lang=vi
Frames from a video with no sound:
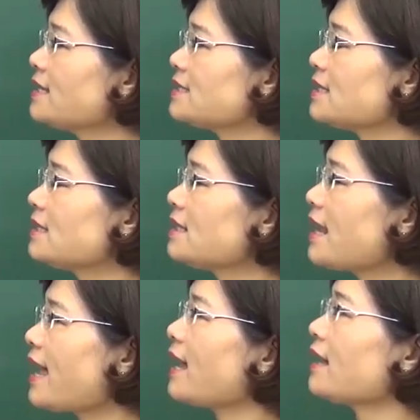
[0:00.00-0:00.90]
chính
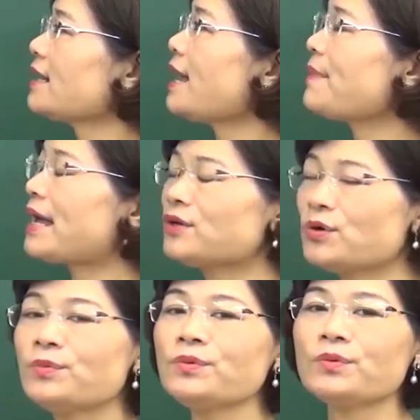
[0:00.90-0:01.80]
là đáp án
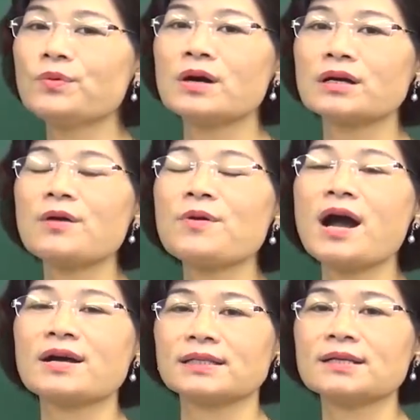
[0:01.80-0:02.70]
đúng của câu
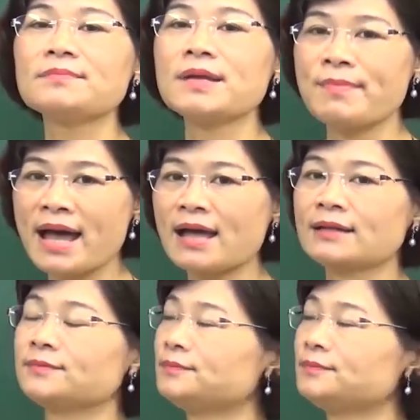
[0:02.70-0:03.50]
hỏi thứ 13.